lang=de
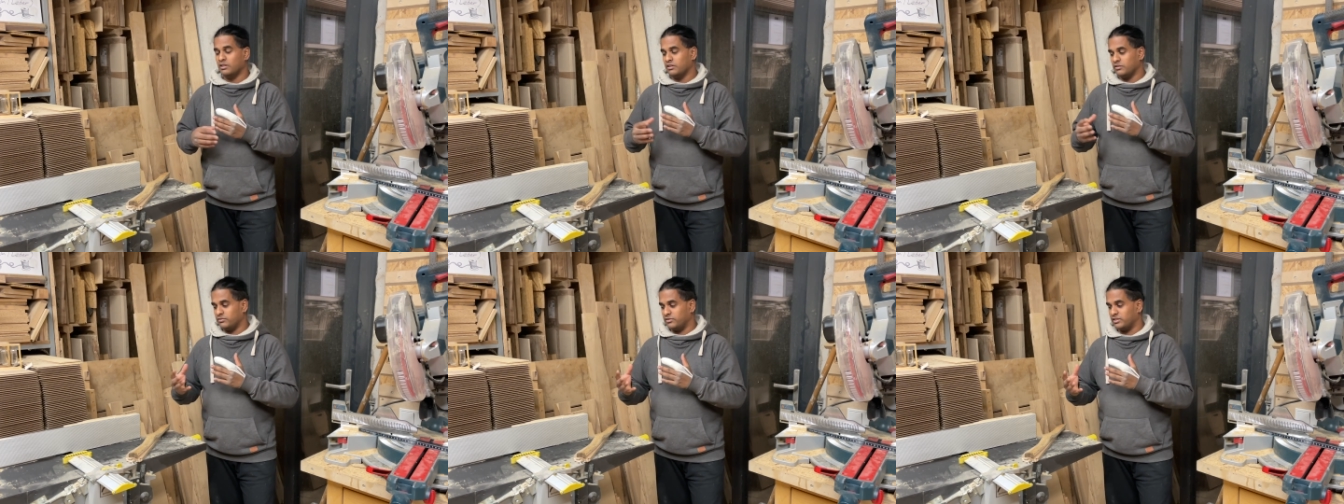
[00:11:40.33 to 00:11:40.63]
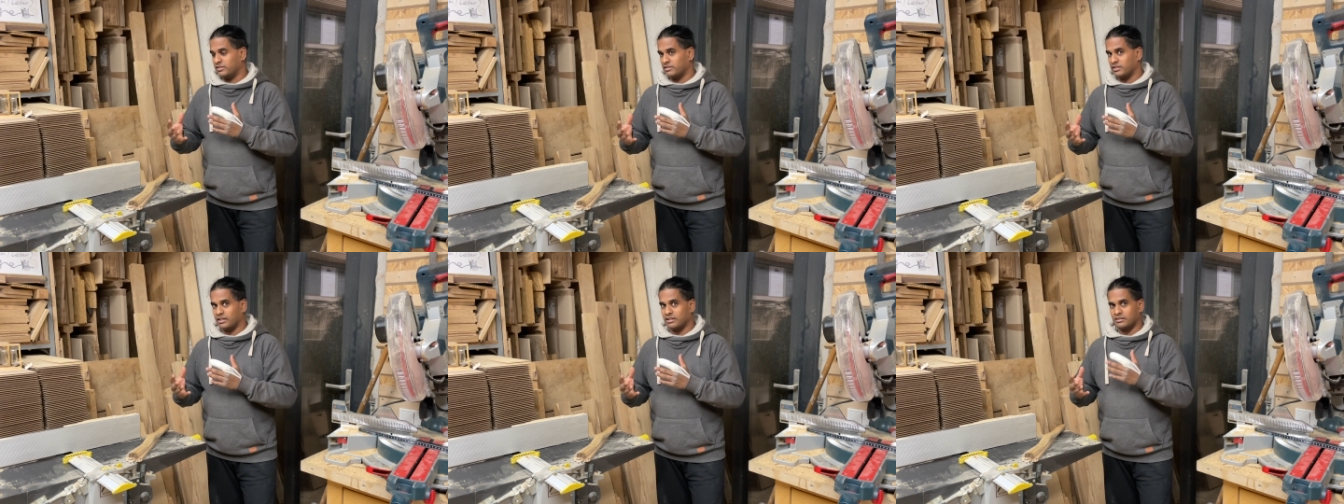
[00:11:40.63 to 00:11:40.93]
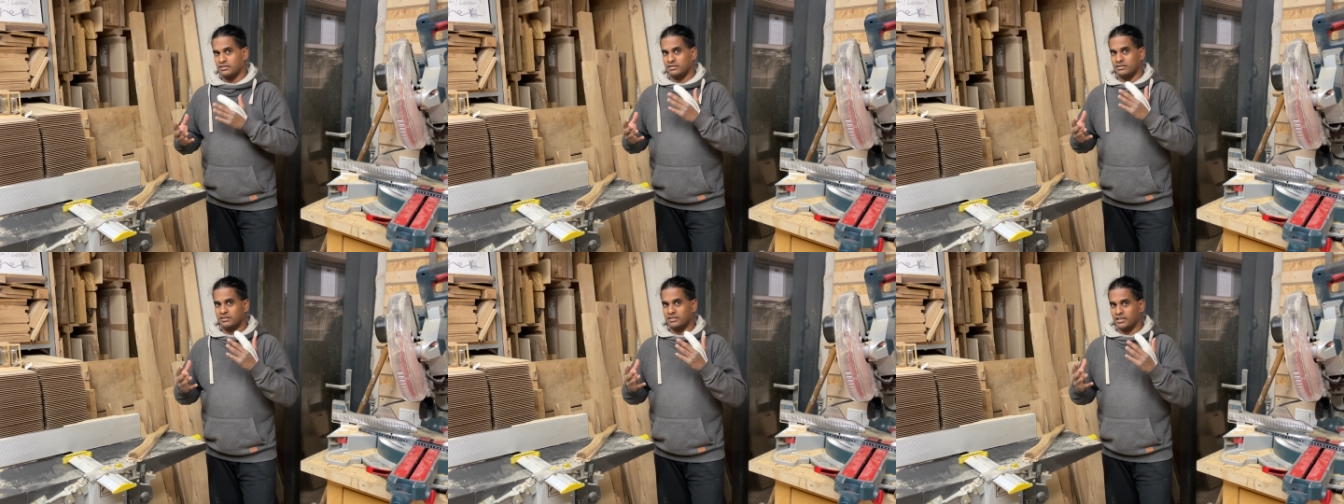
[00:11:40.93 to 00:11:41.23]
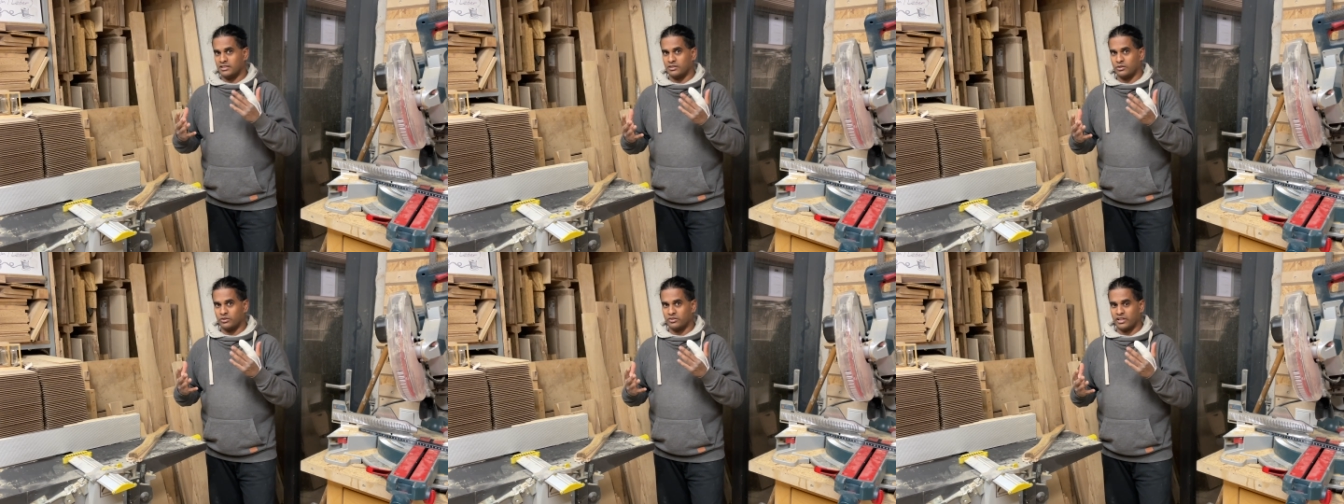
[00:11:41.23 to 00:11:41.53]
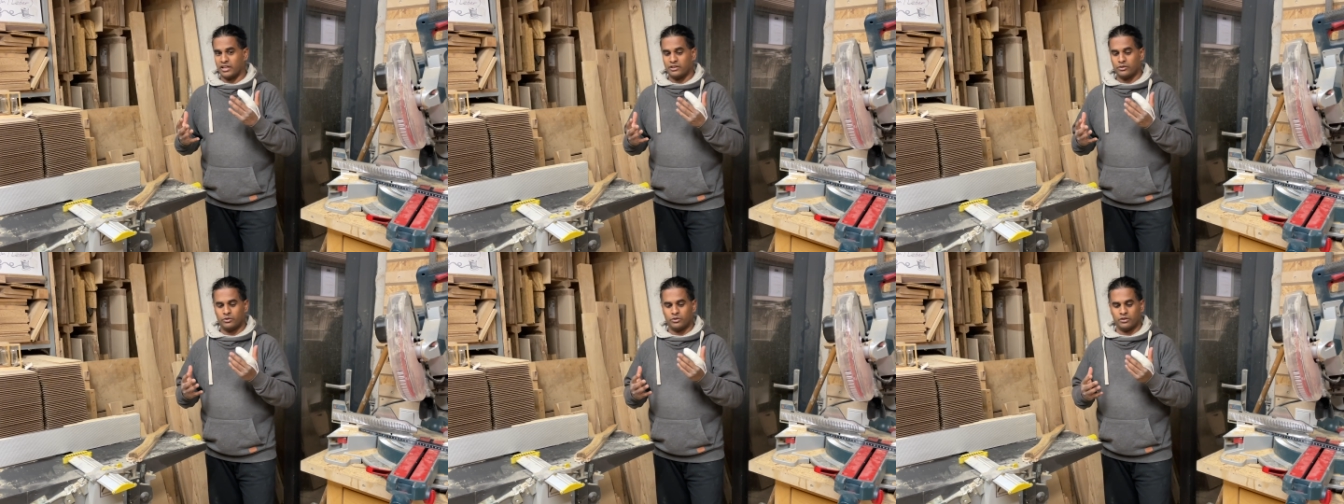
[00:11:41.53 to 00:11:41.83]
Wie gesagt, es hätte auch
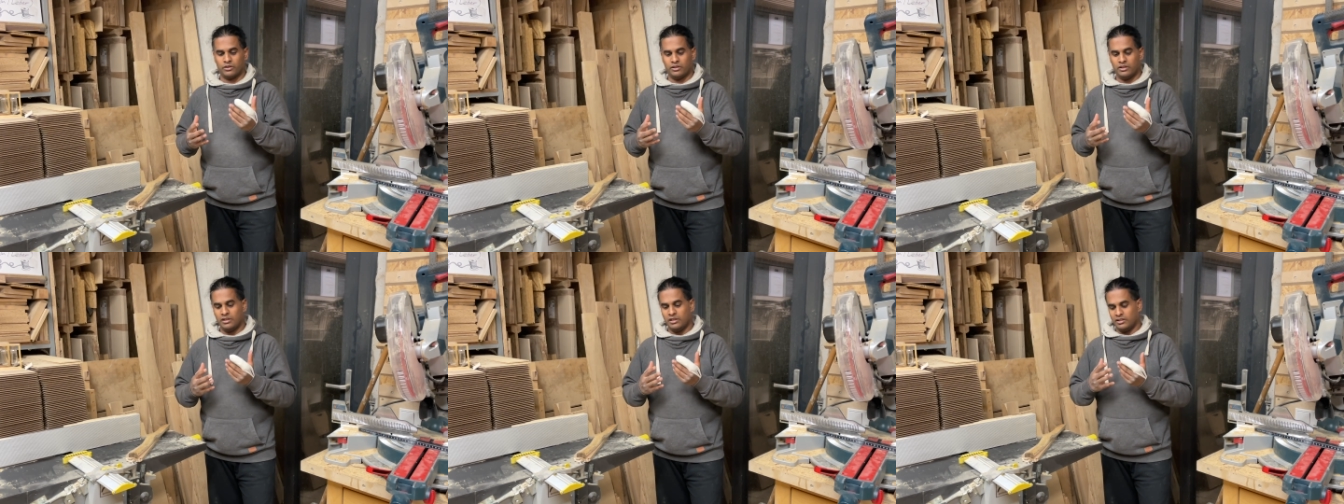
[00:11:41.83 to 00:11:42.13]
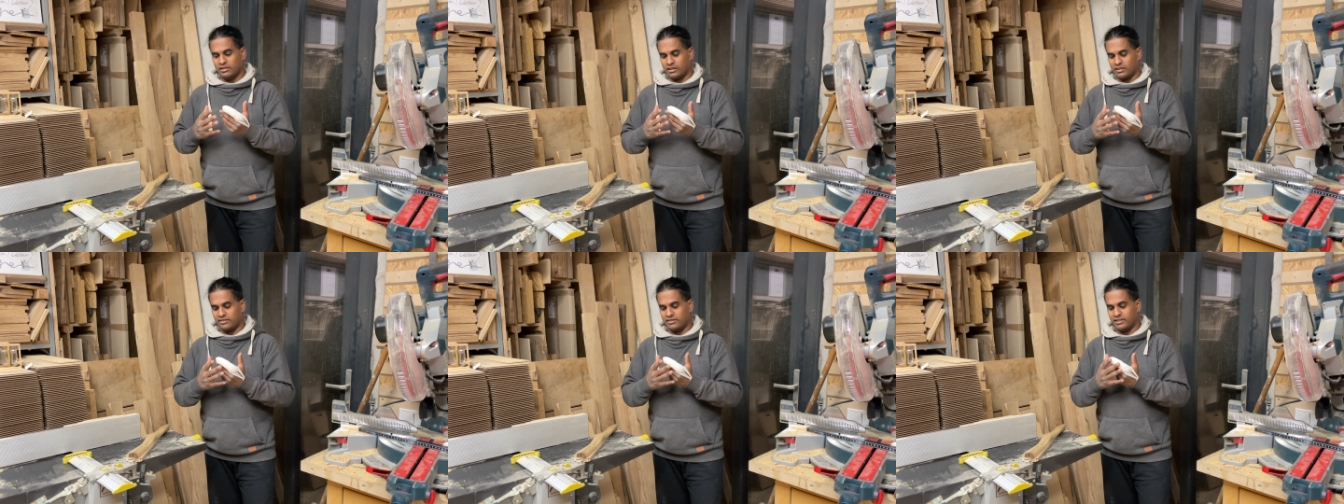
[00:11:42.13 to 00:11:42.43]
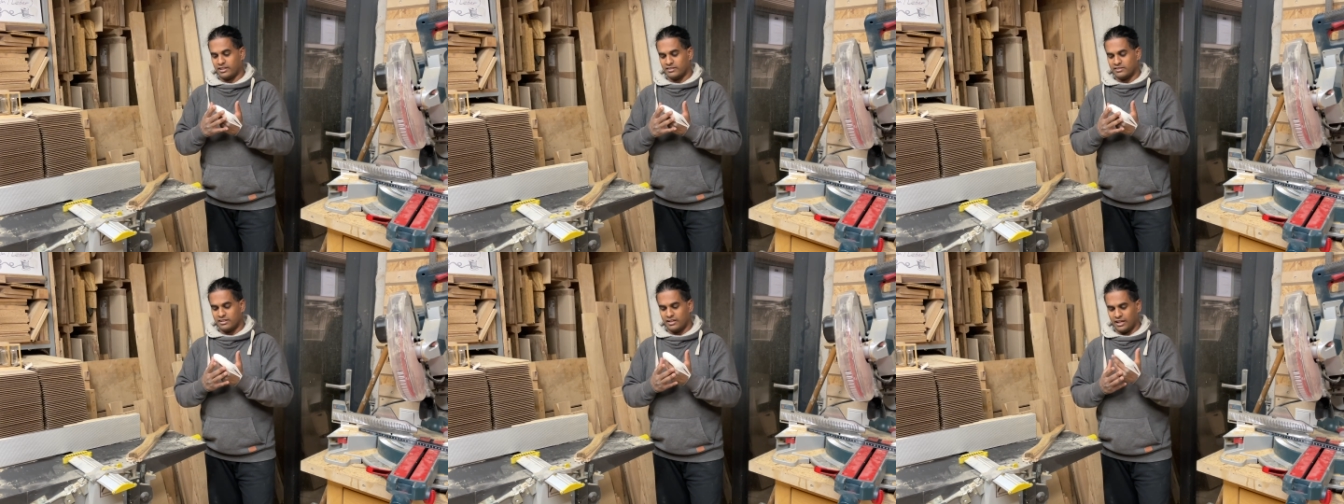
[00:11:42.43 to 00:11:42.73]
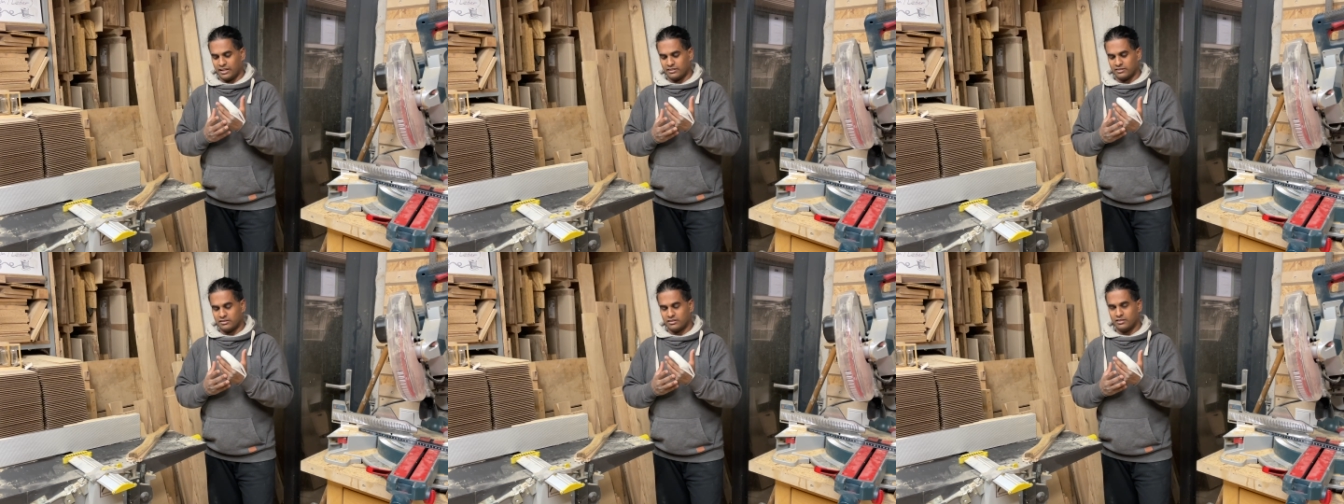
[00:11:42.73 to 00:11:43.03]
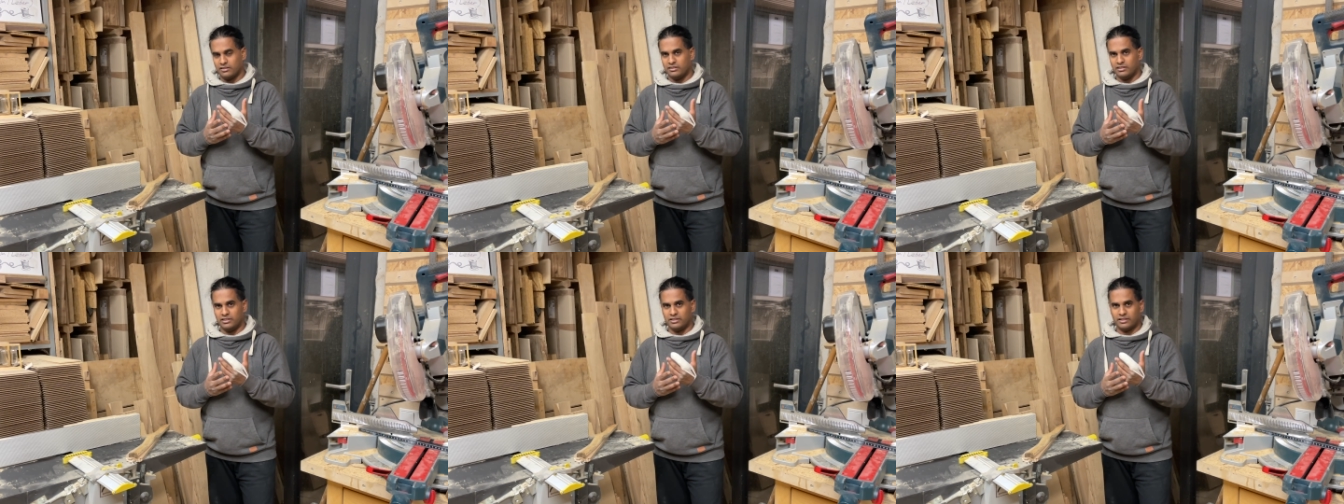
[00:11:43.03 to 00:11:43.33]
sein können, dass die ganze Hand
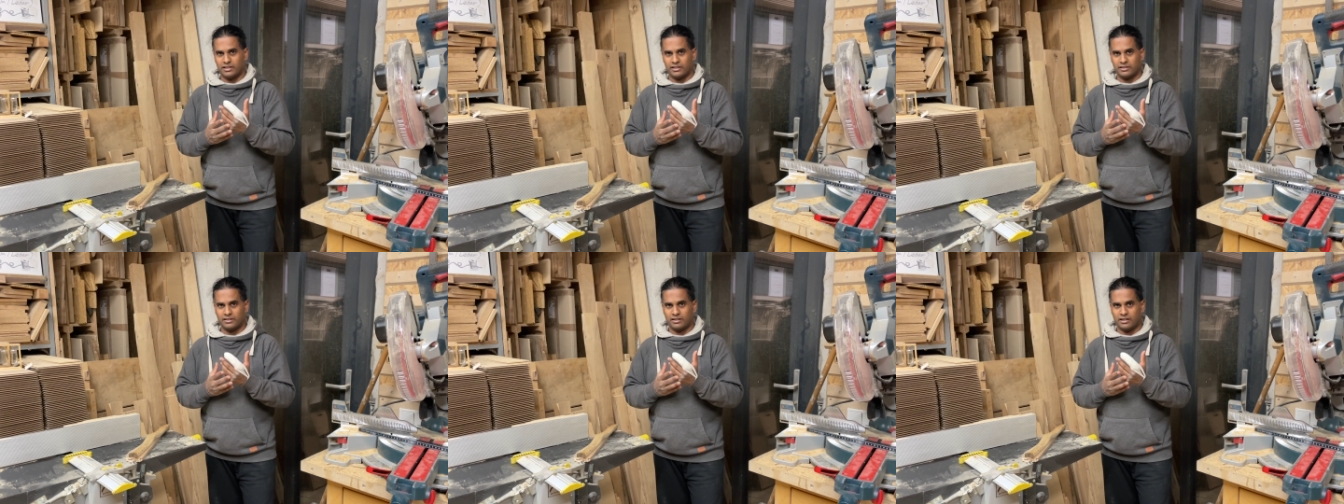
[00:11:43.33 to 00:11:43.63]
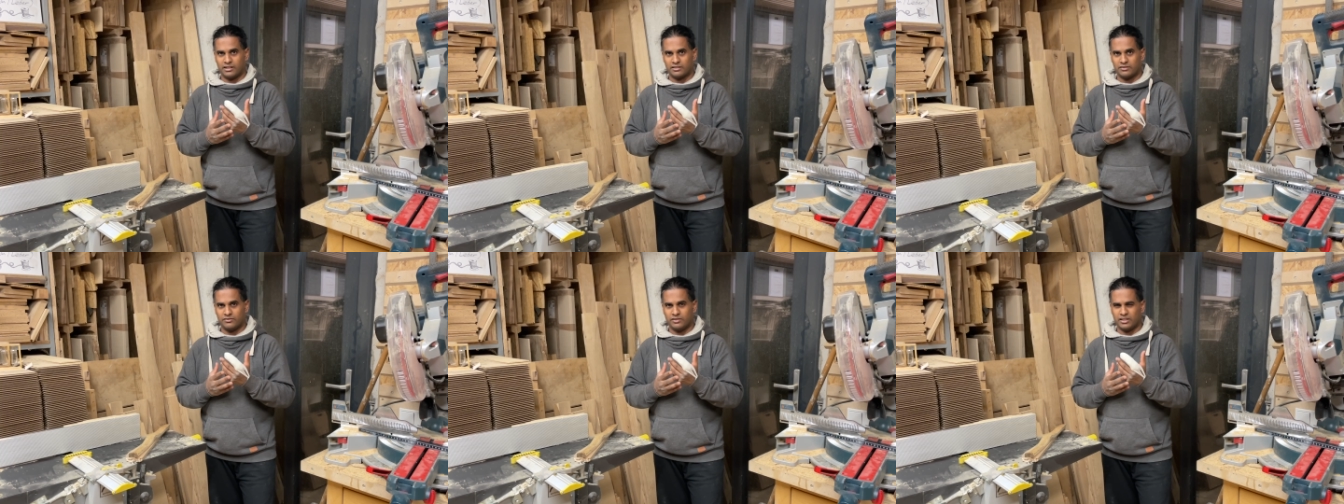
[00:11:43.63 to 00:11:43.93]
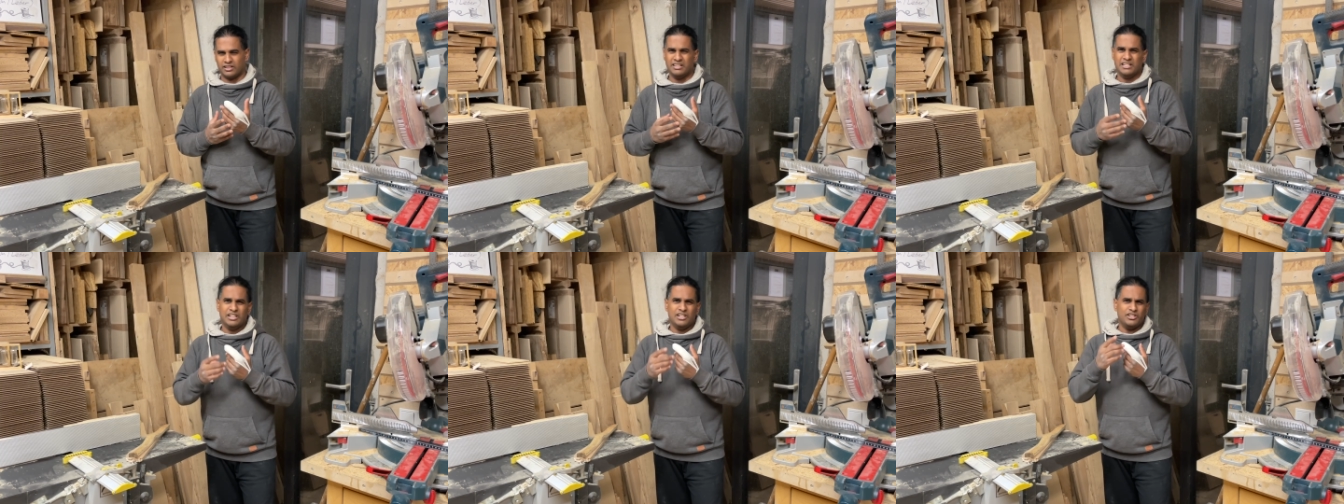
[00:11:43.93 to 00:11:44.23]
hier hineingeraten wäre.